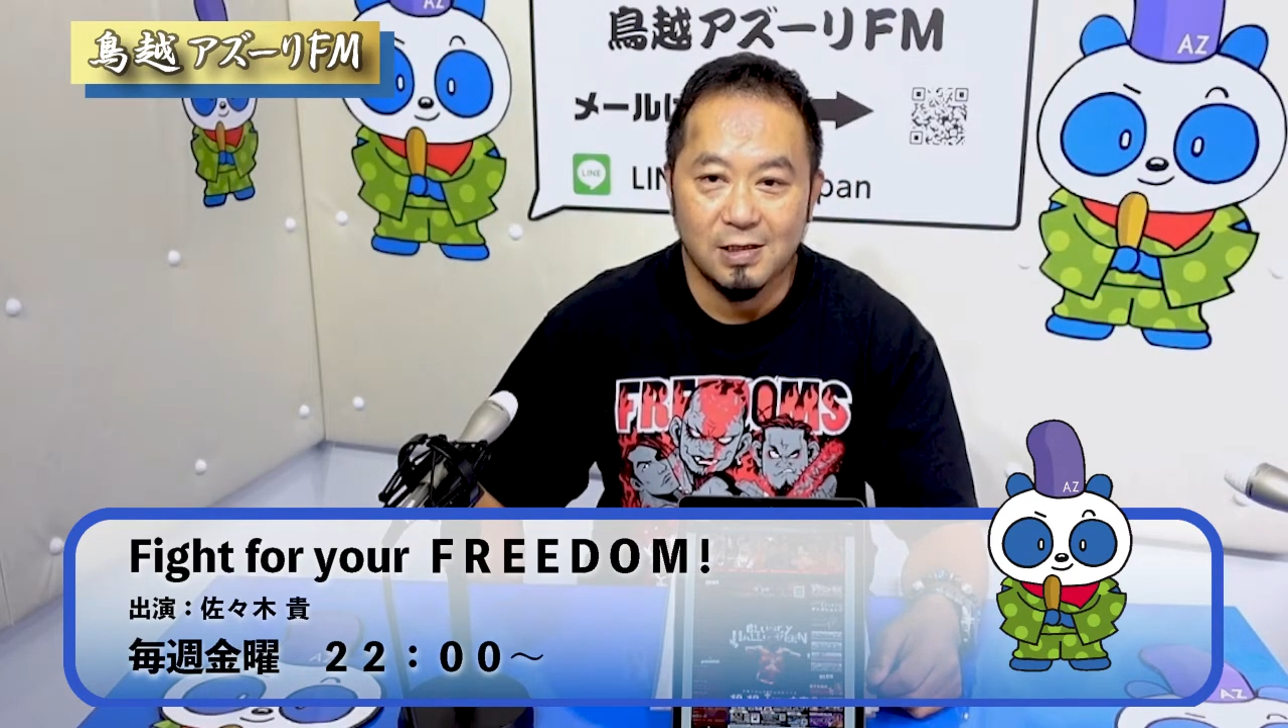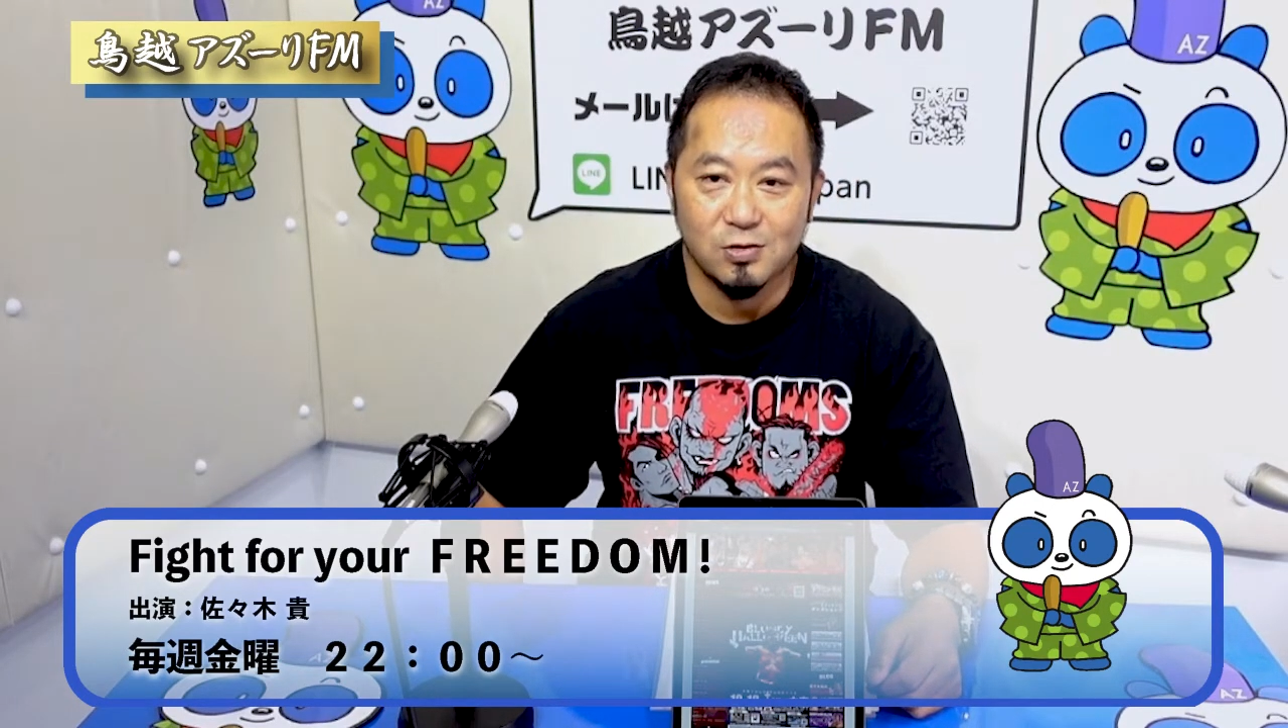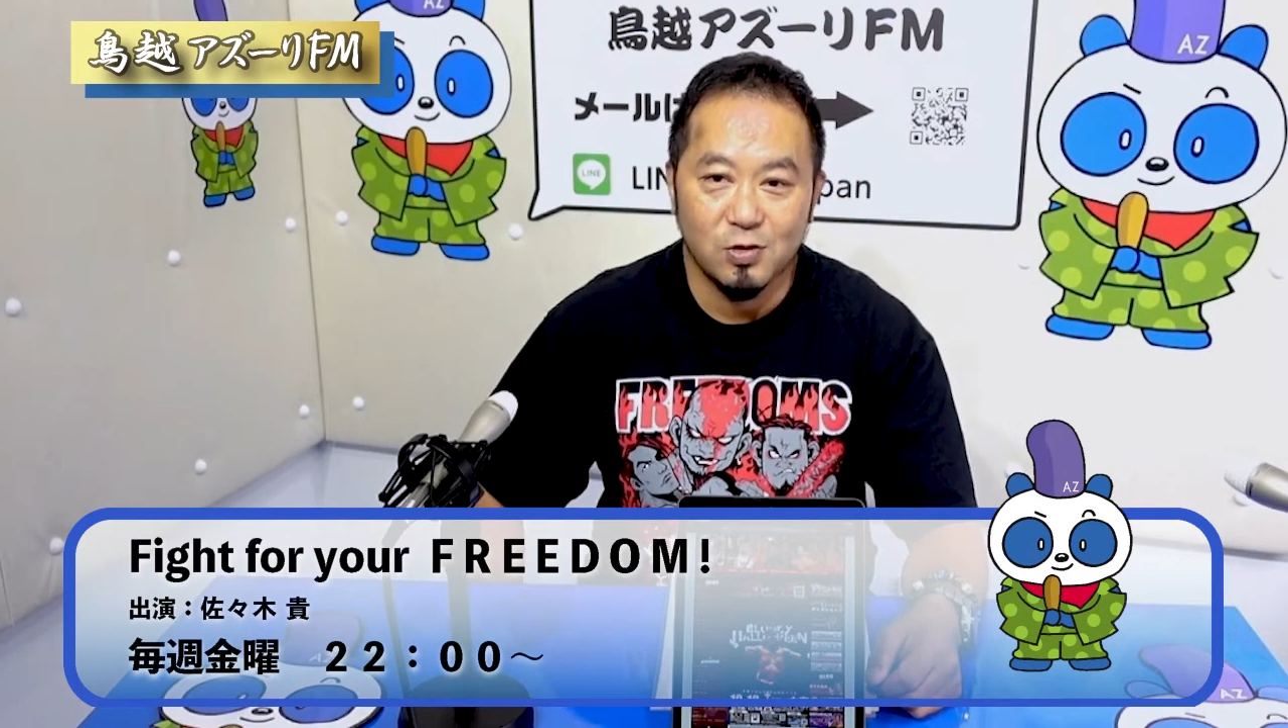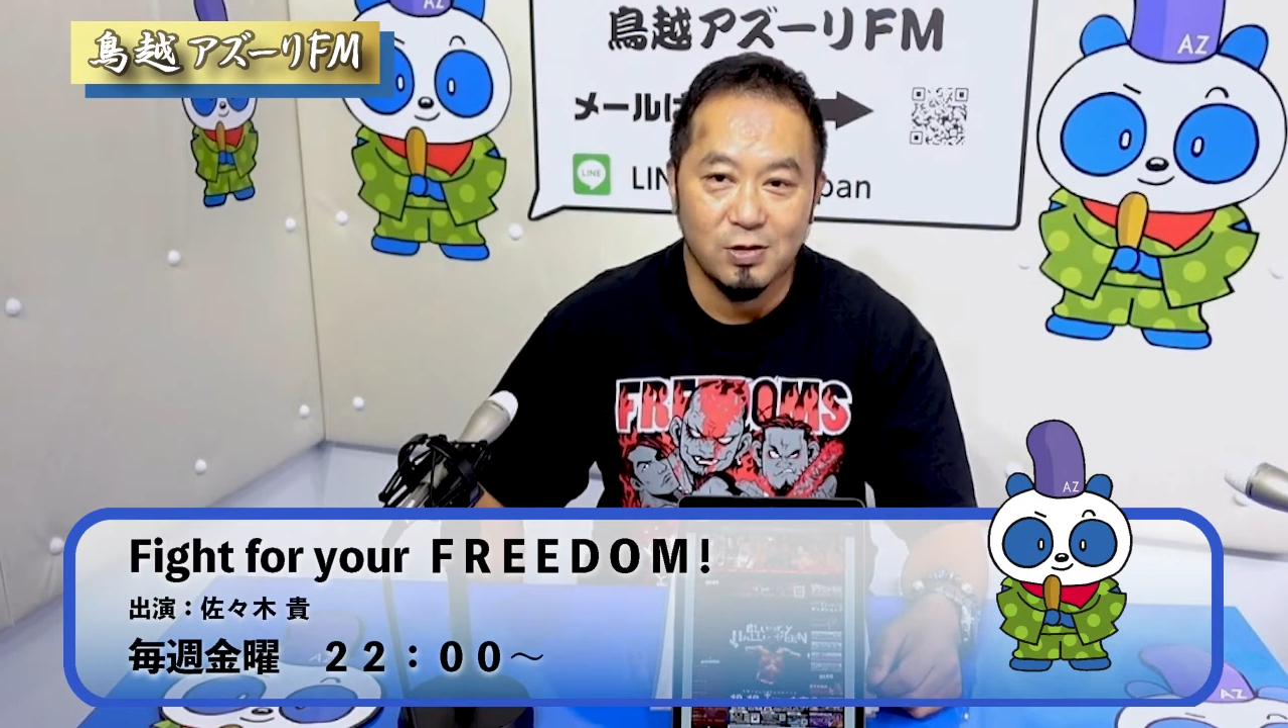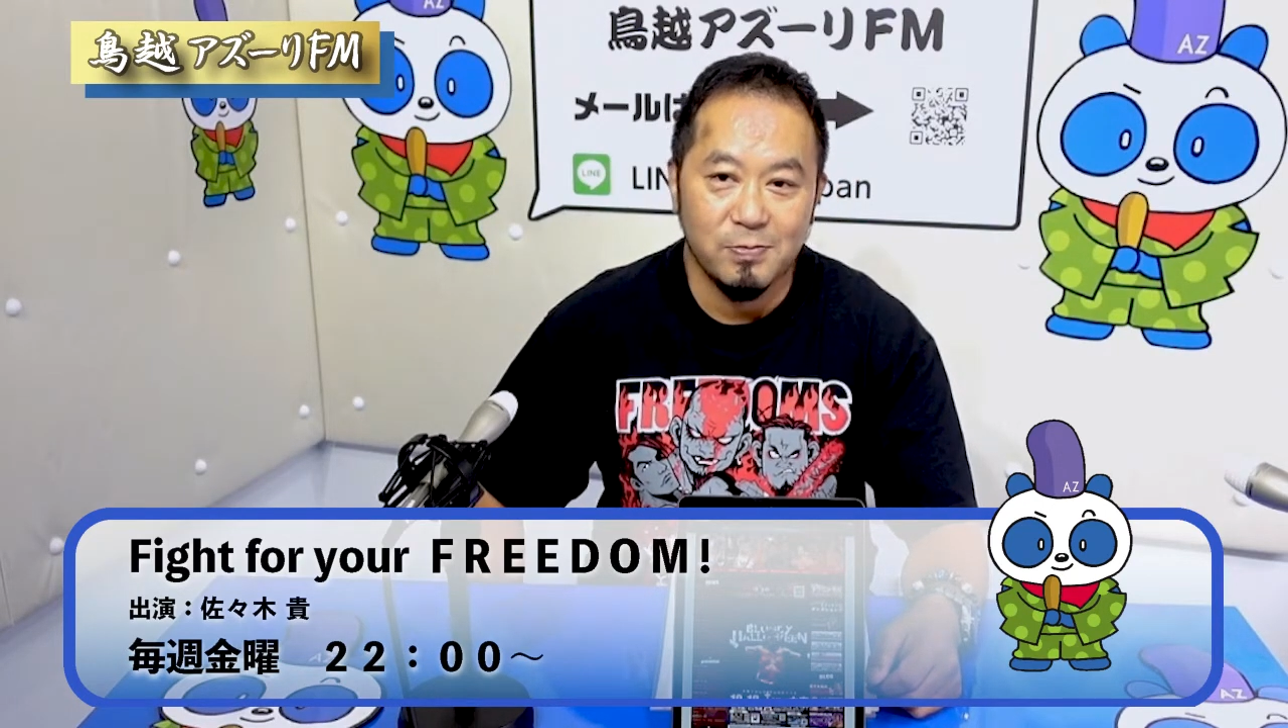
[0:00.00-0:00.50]
か
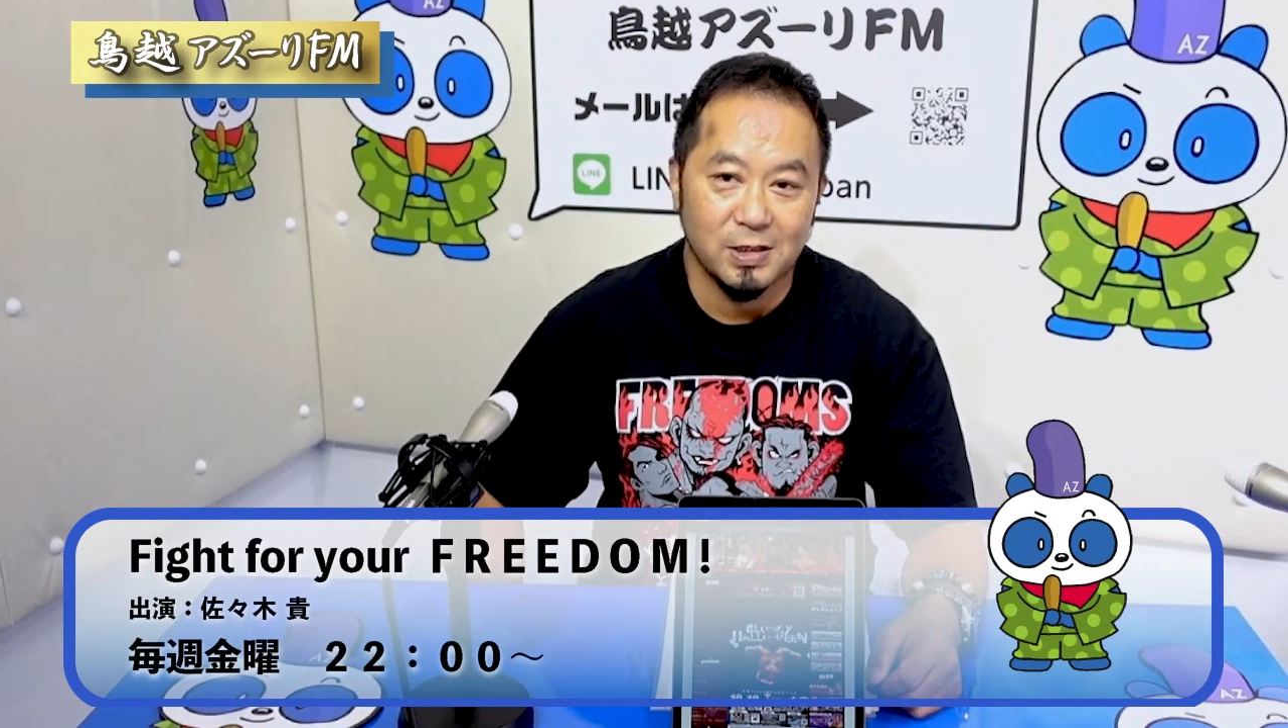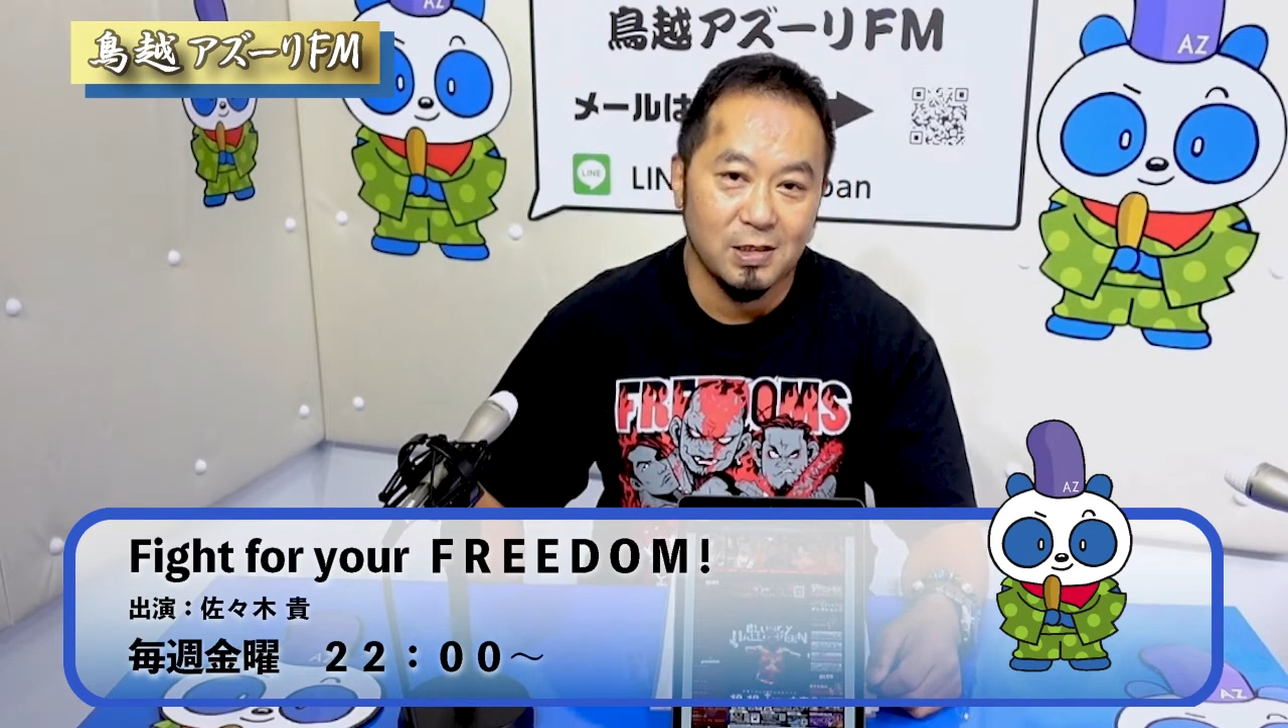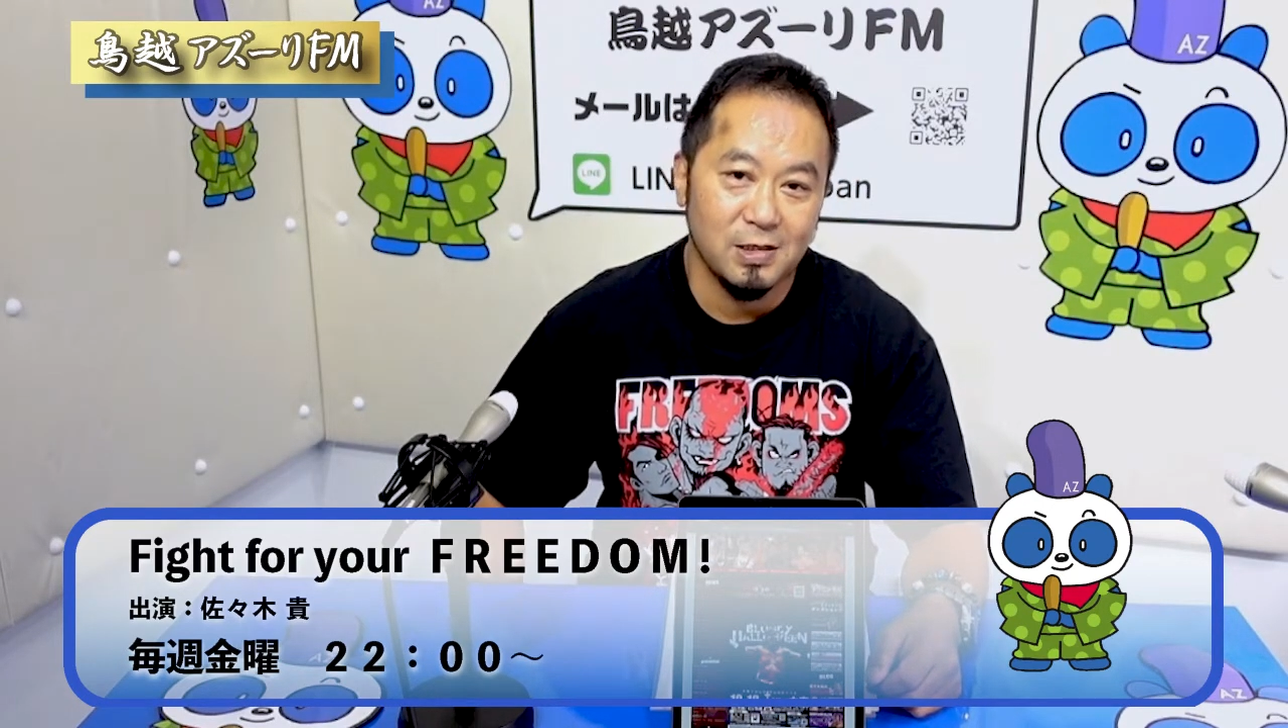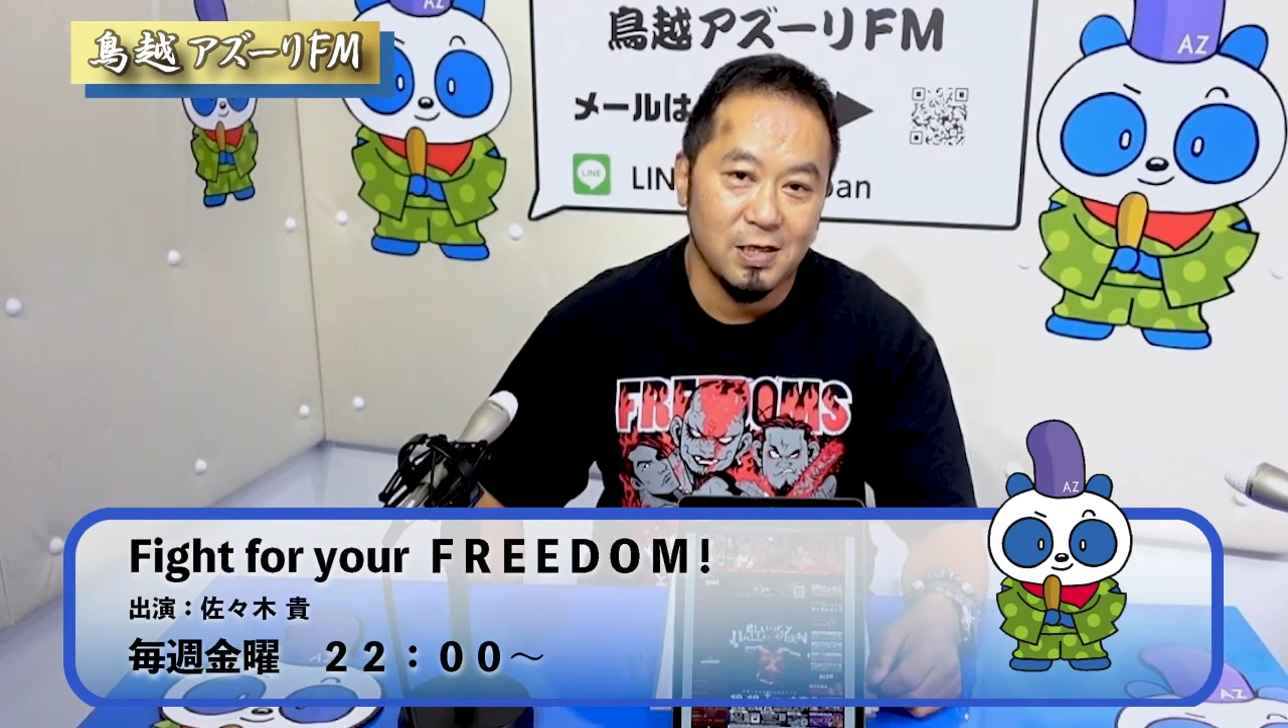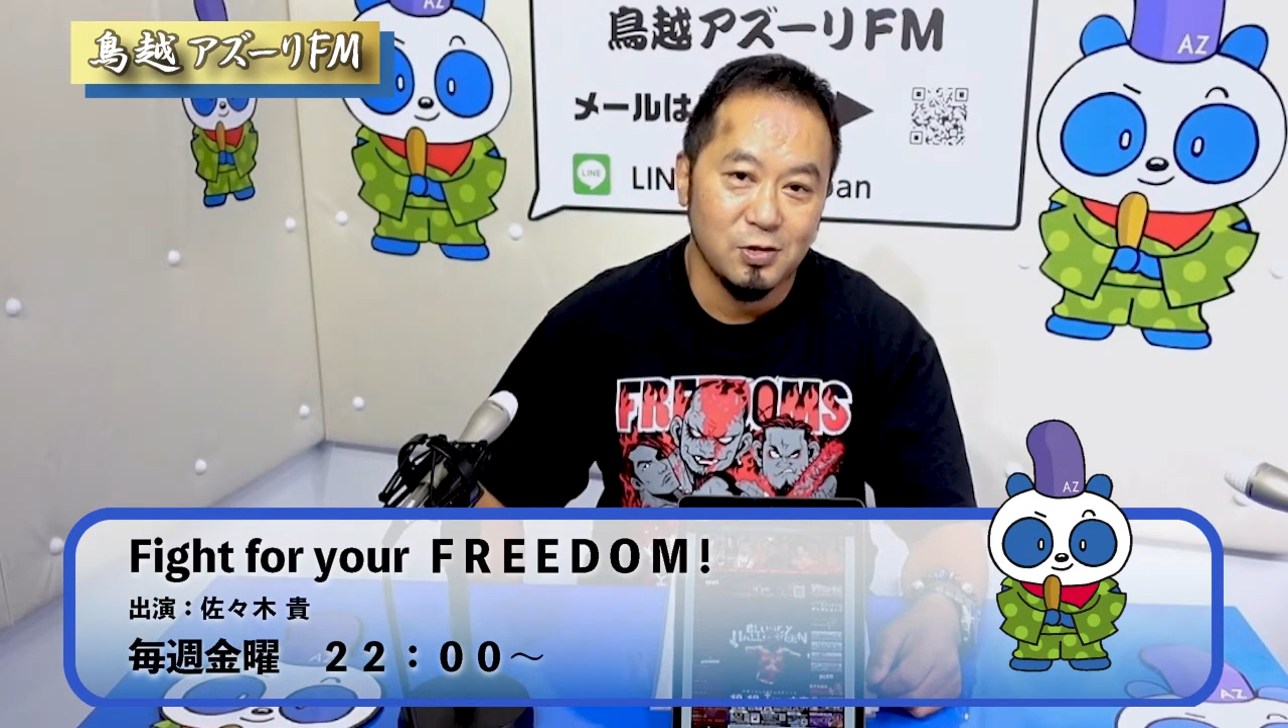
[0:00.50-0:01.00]
それまたね、